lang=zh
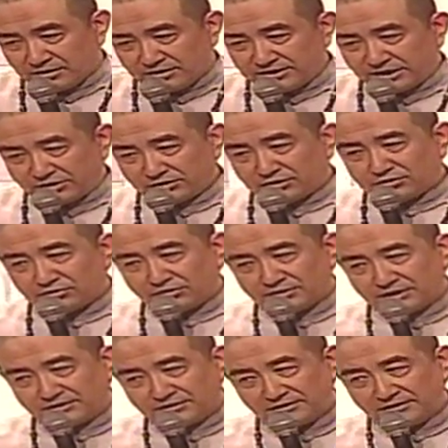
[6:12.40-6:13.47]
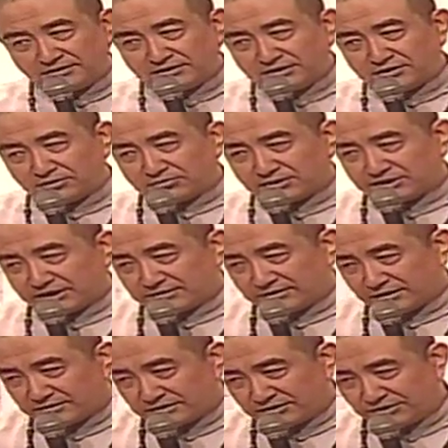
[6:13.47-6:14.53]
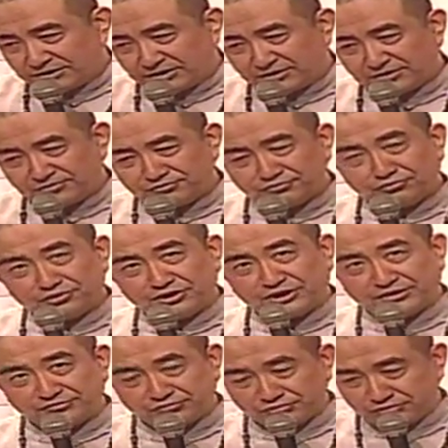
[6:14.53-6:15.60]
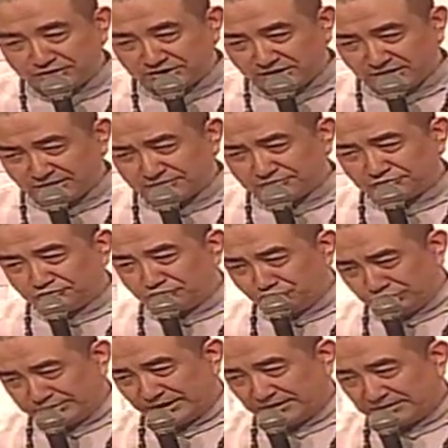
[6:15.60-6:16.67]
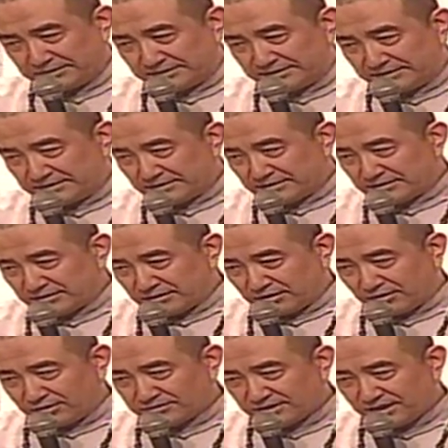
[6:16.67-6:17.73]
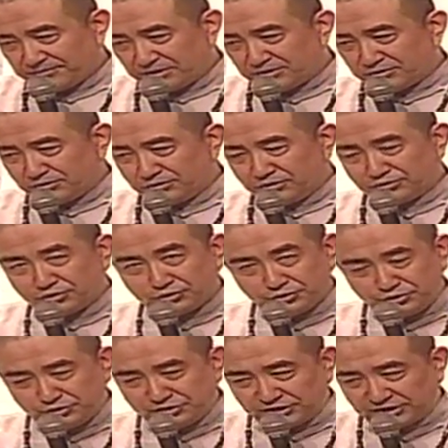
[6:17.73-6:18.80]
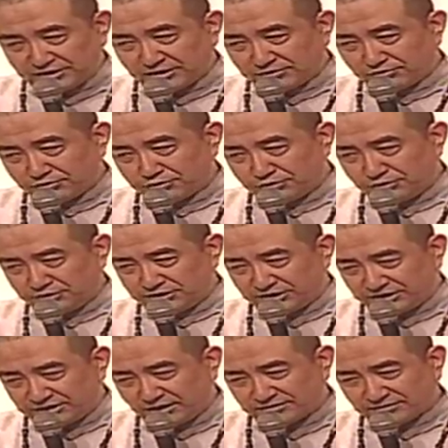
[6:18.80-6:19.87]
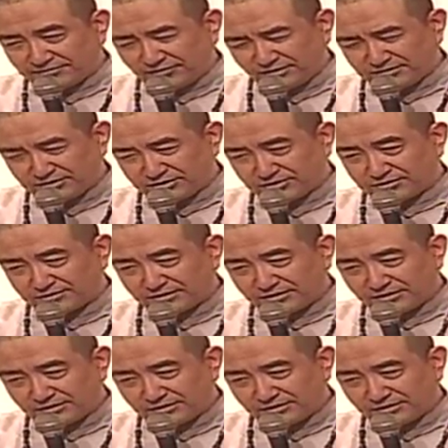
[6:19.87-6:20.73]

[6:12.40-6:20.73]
也就是说，人生是有形的，人心是无形、无相、无物的，而他们都用具体的、用具体相的方式，